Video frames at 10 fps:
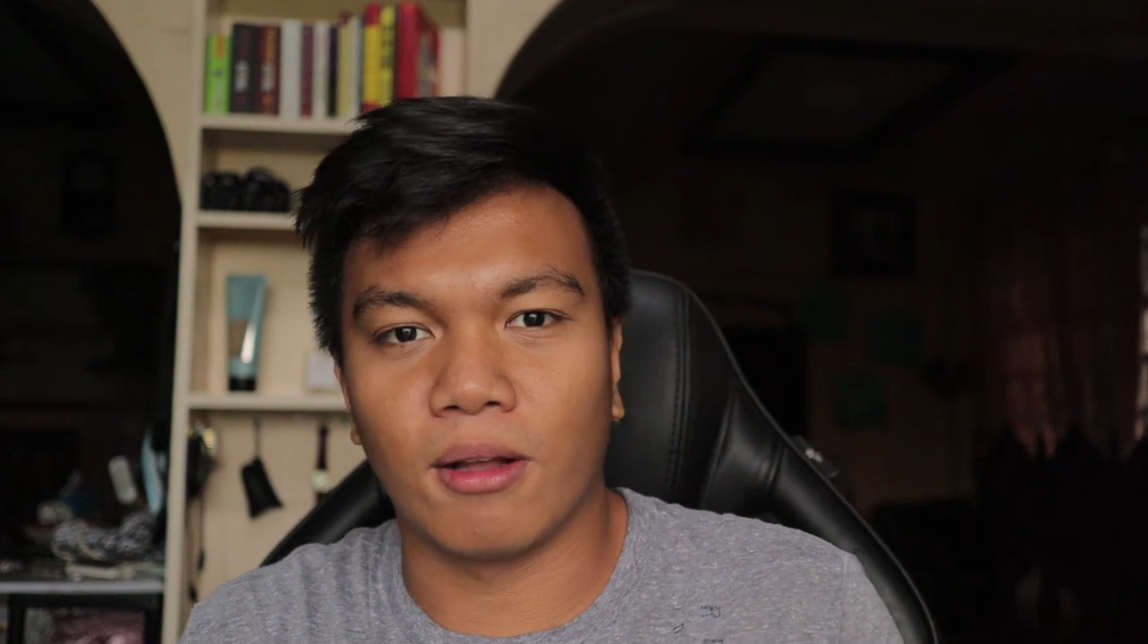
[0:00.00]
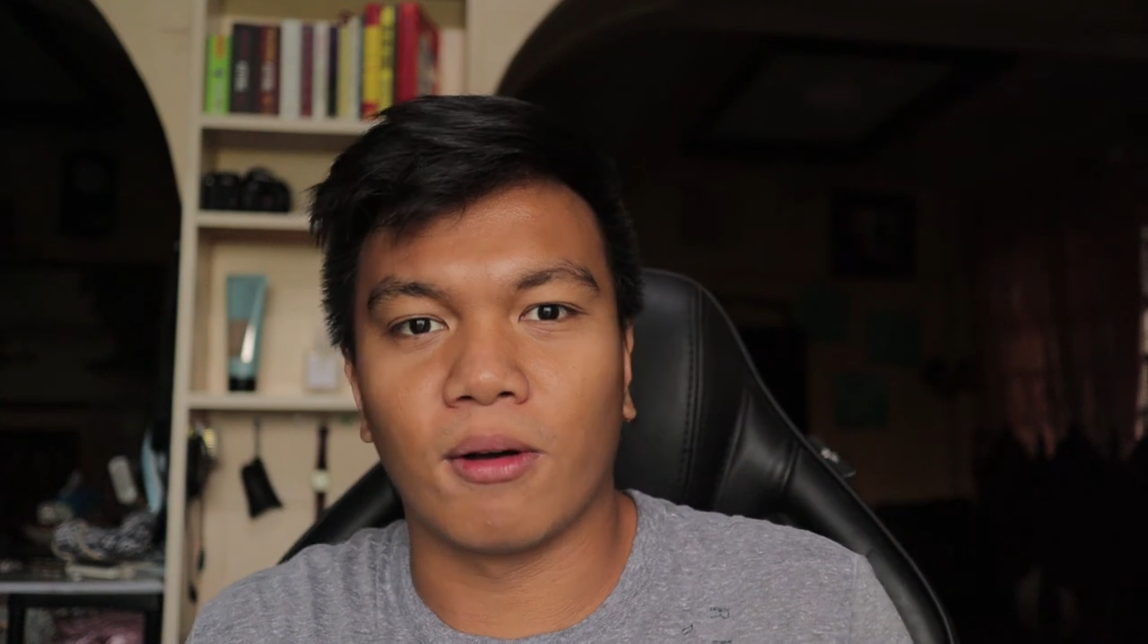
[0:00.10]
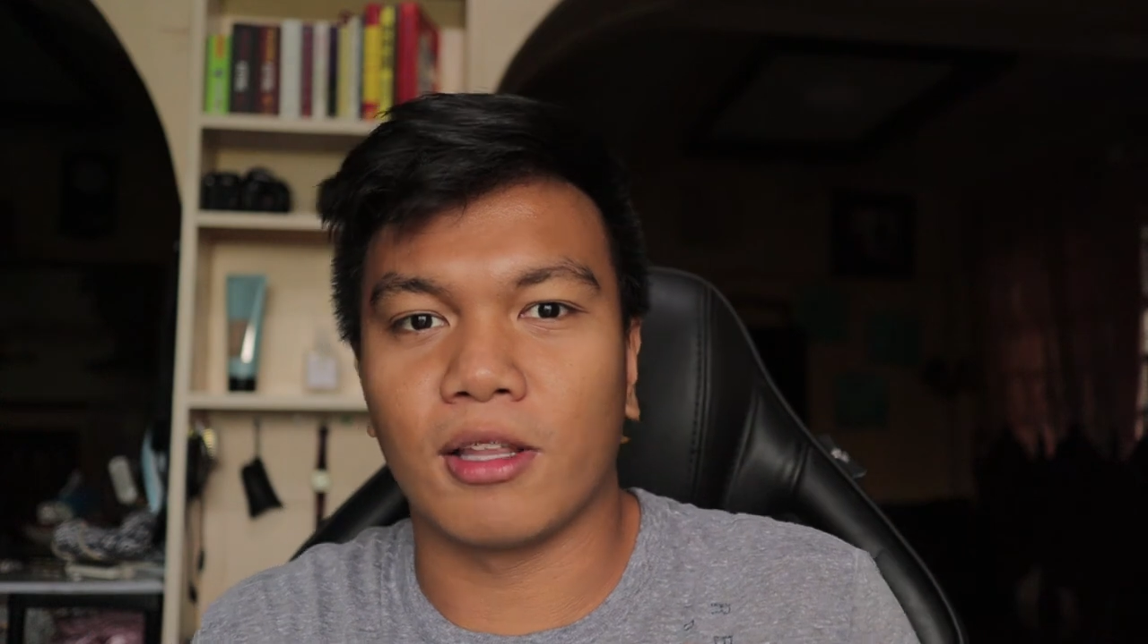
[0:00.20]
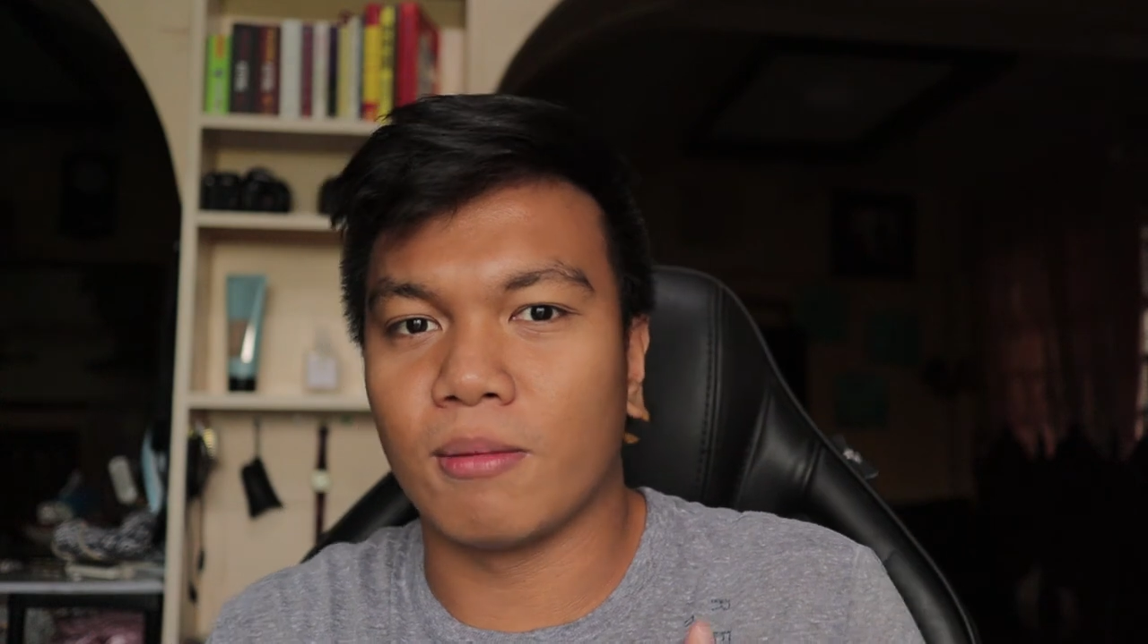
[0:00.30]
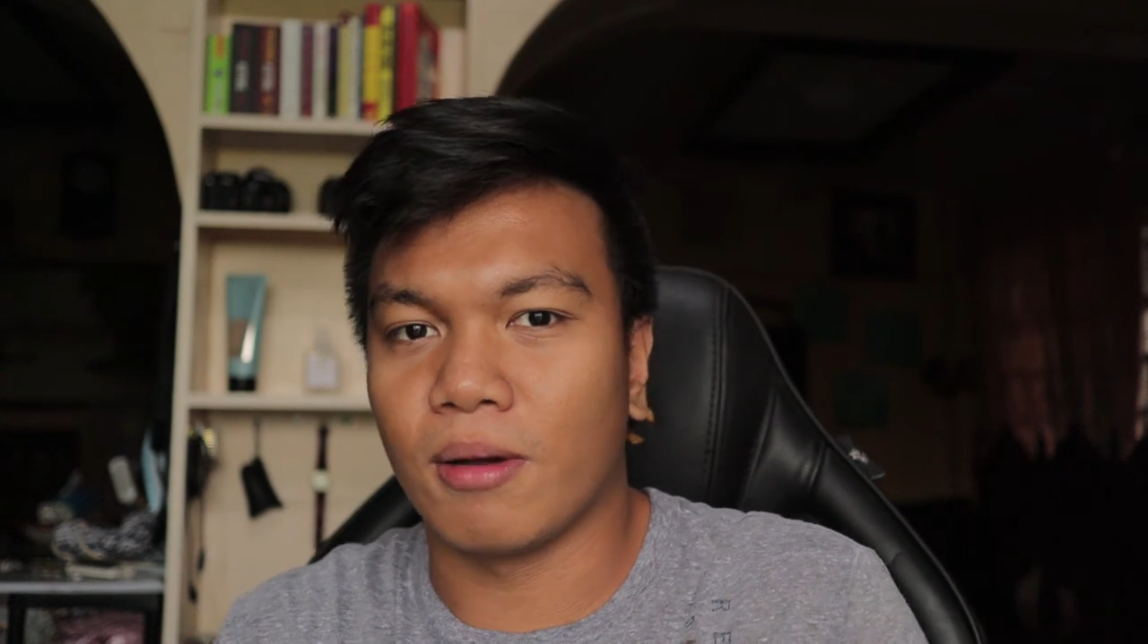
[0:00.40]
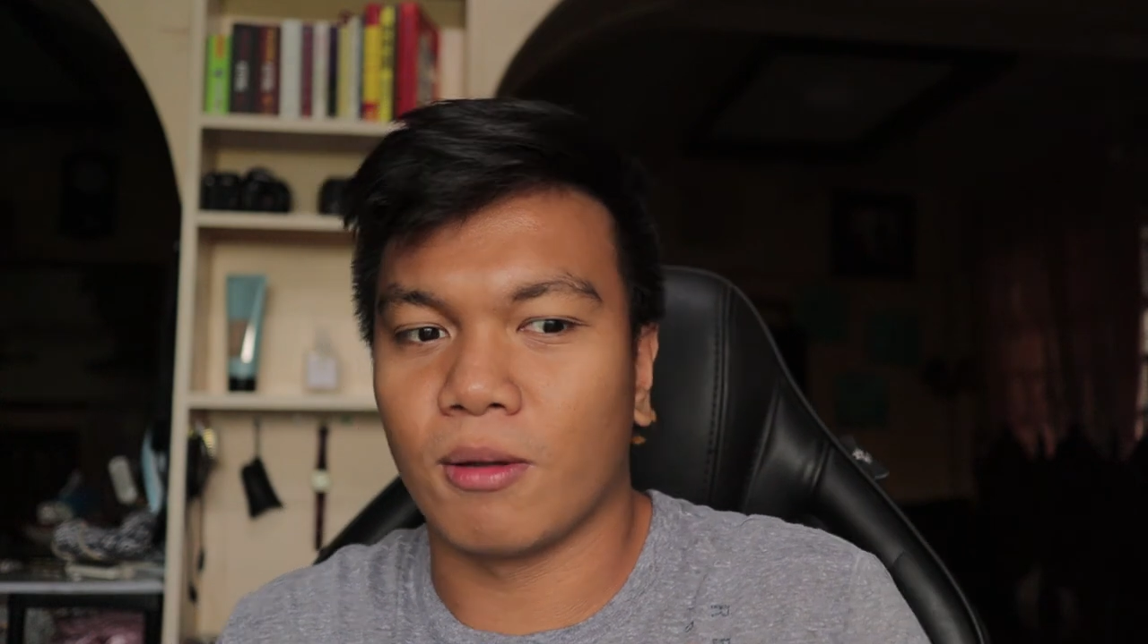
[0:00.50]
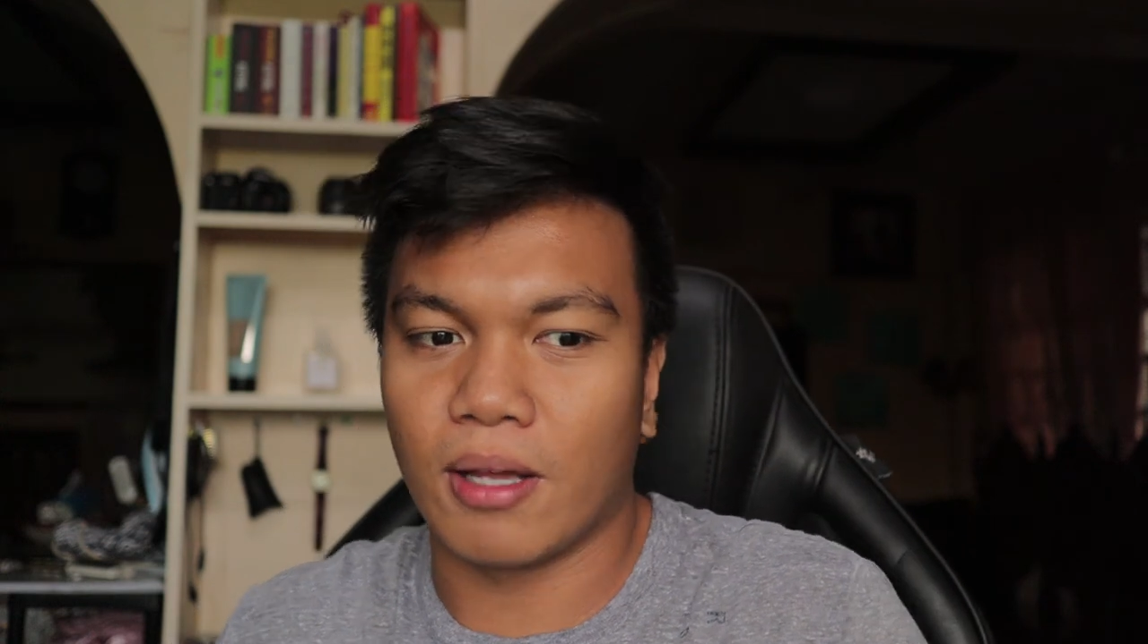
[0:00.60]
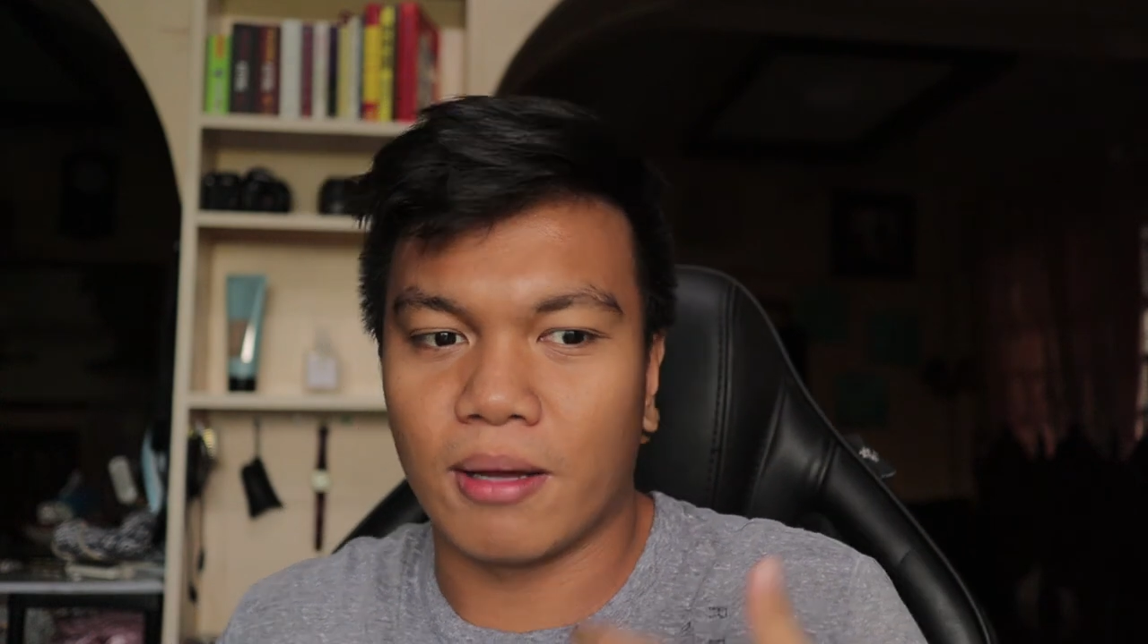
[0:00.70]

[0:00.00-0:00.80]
Okay naman,